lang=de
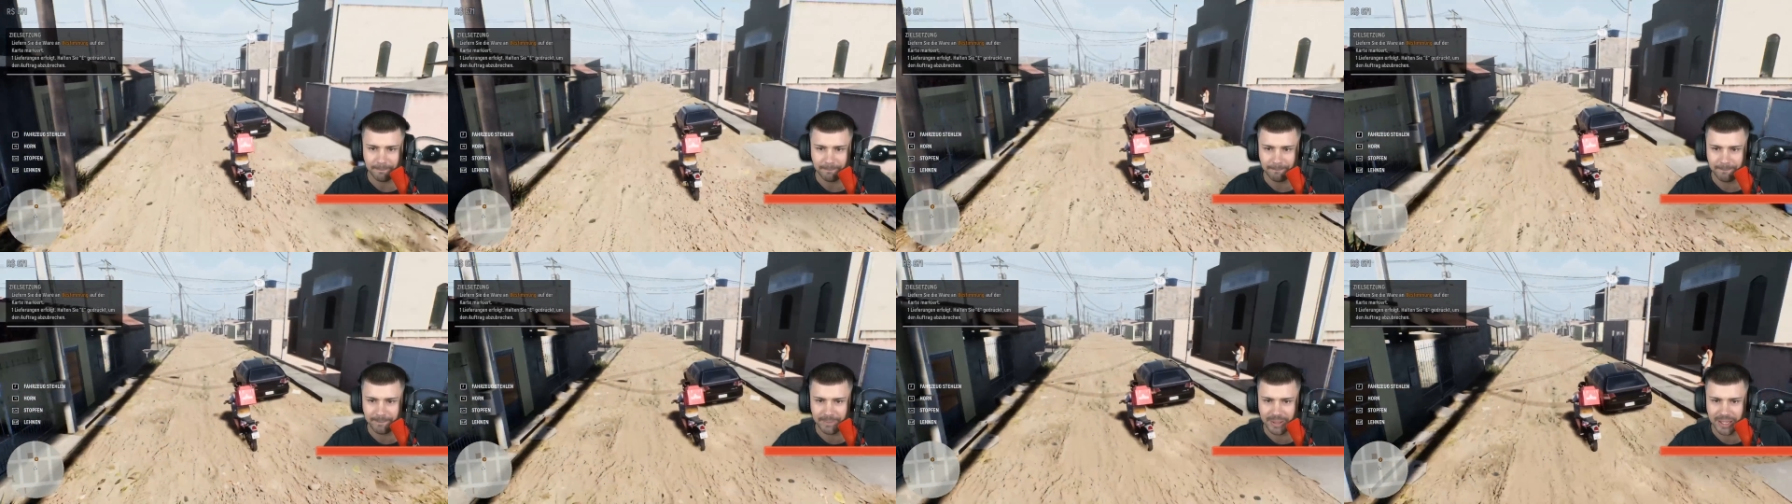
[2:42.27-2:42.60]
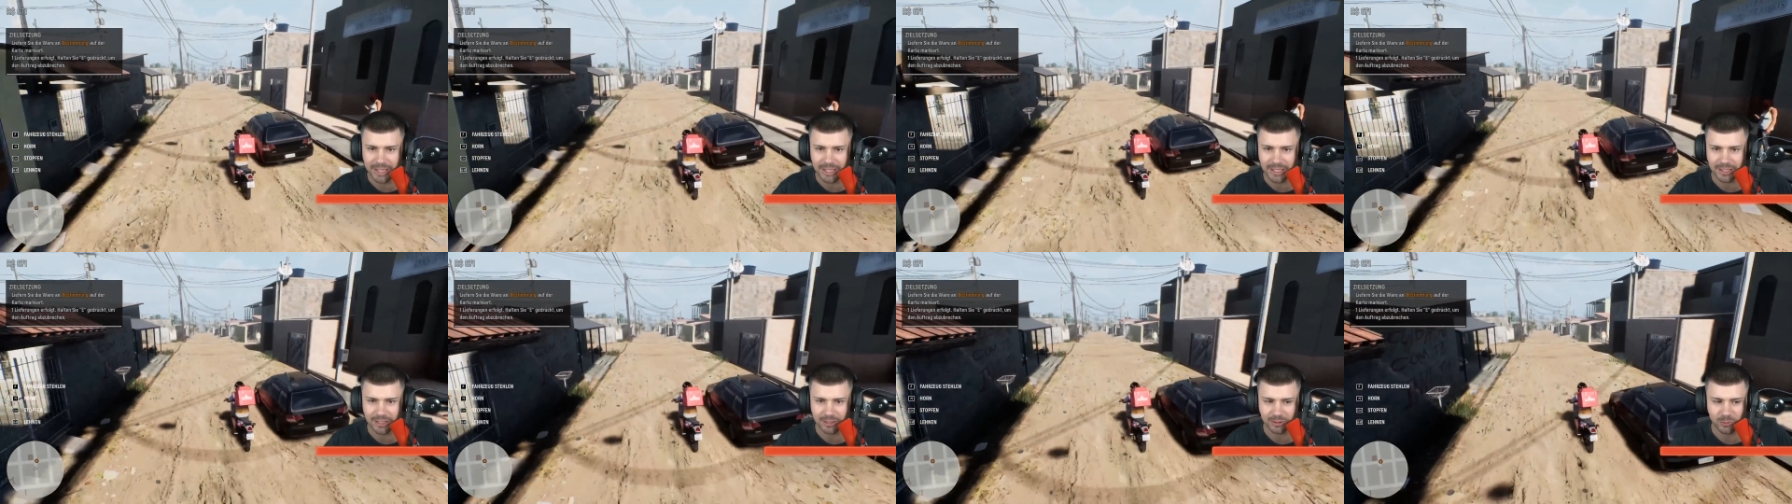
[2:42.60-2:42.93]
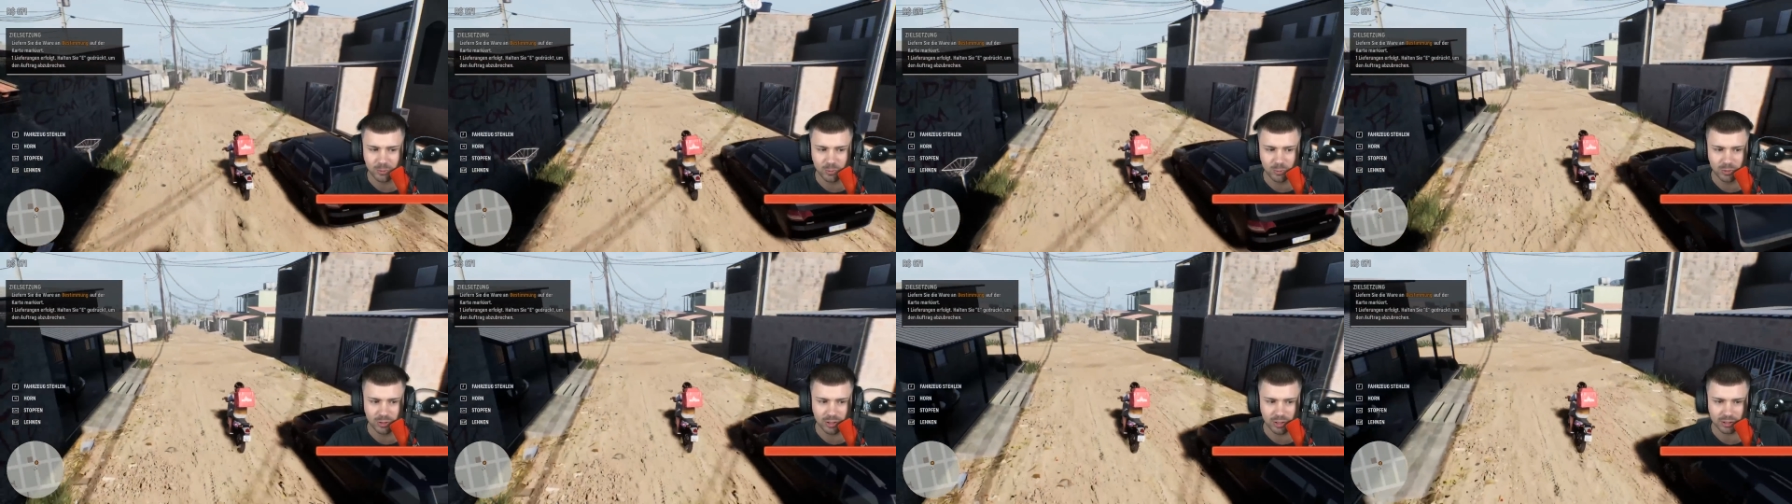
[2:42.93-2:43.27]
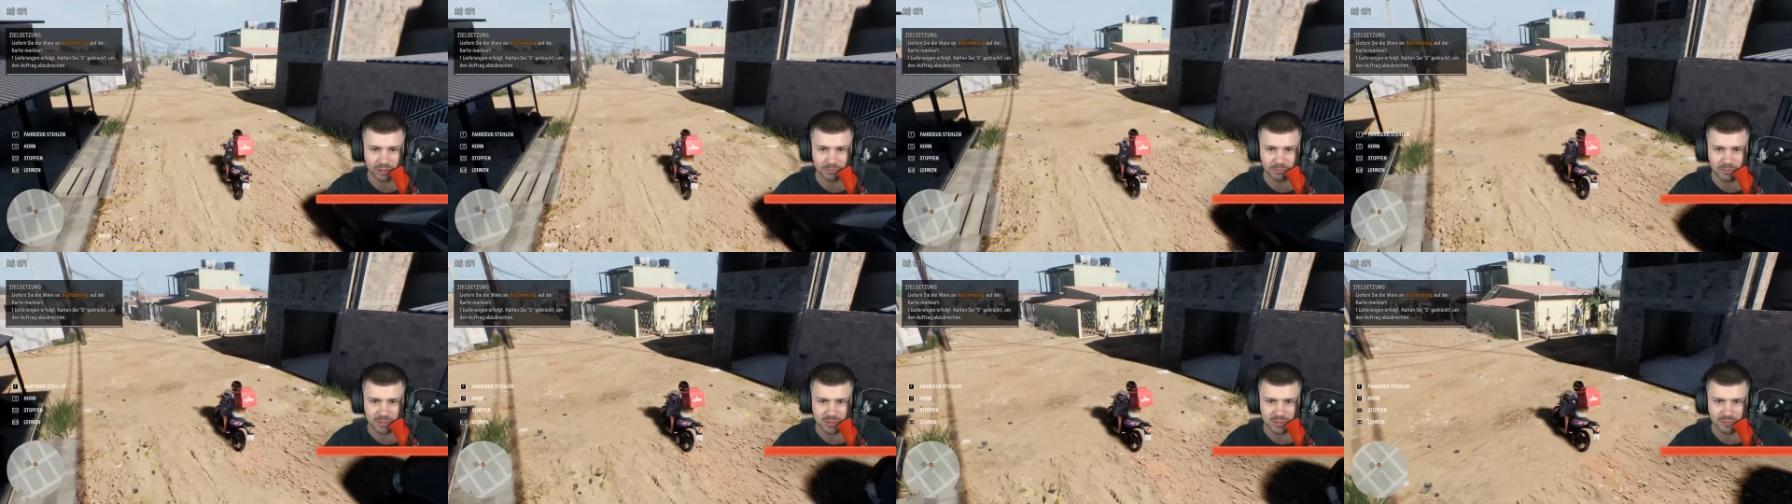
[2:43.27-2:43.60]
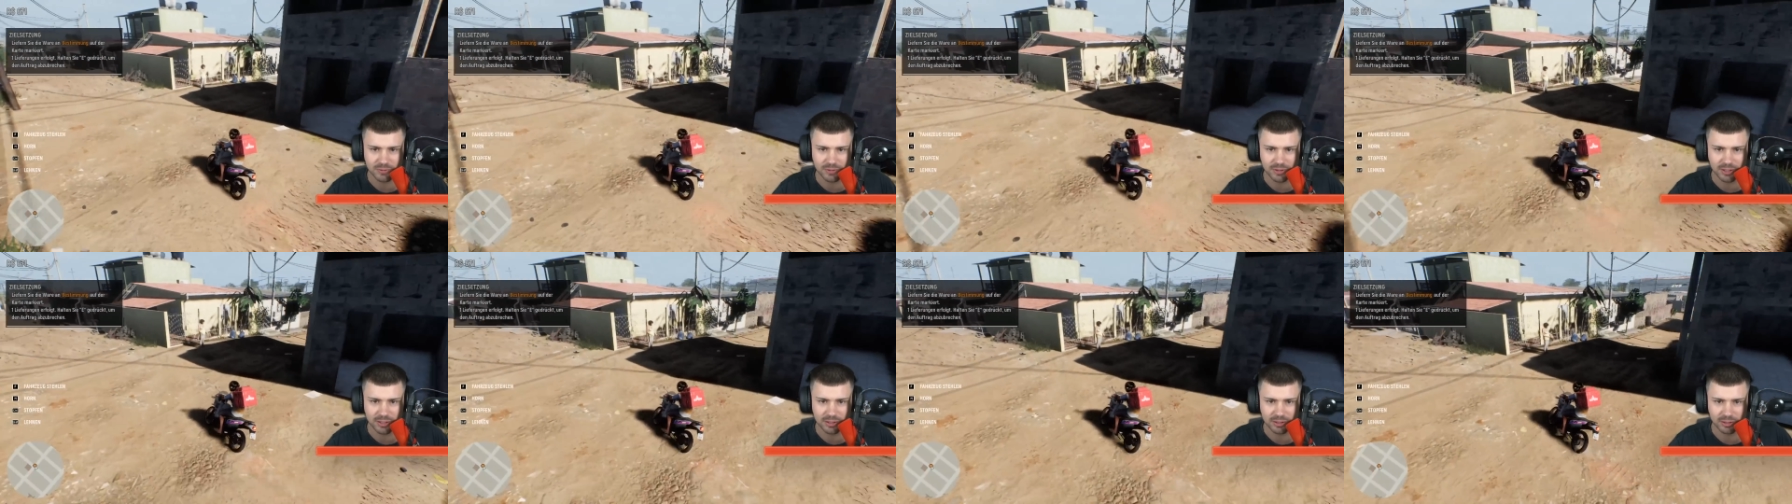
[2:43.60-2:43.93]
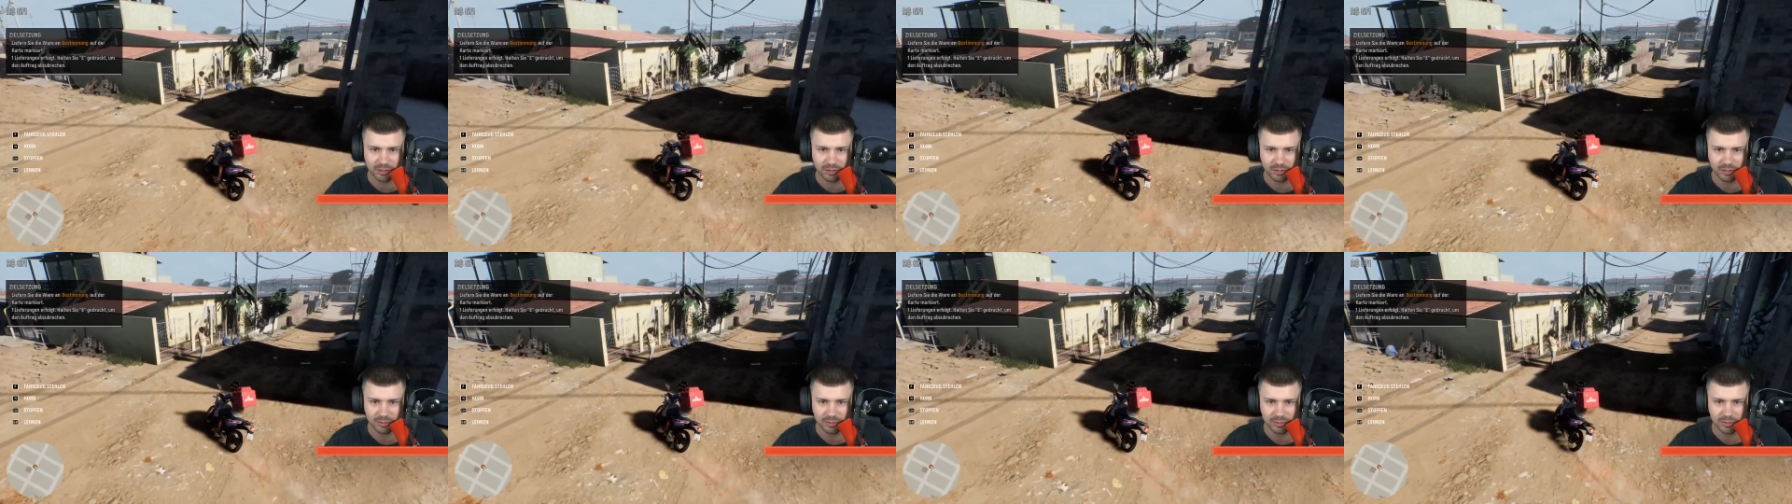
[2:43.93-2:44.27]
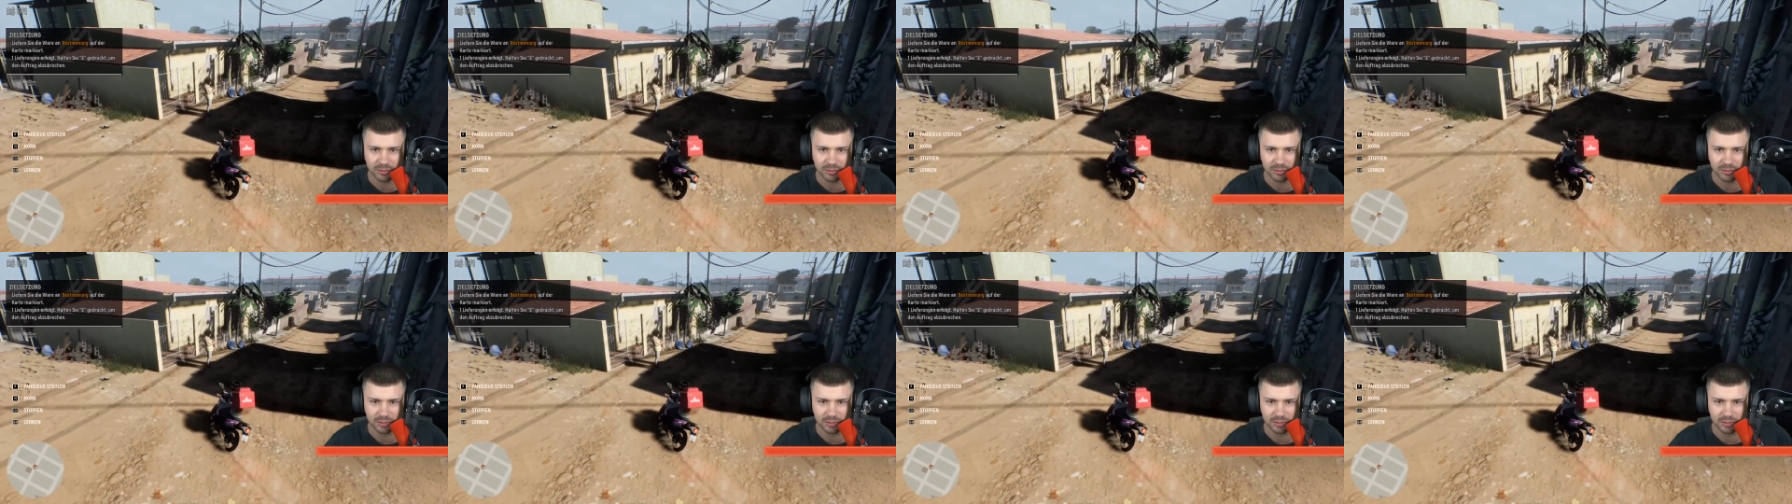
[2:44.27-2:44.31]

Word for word: Mega coole Atmosphäre.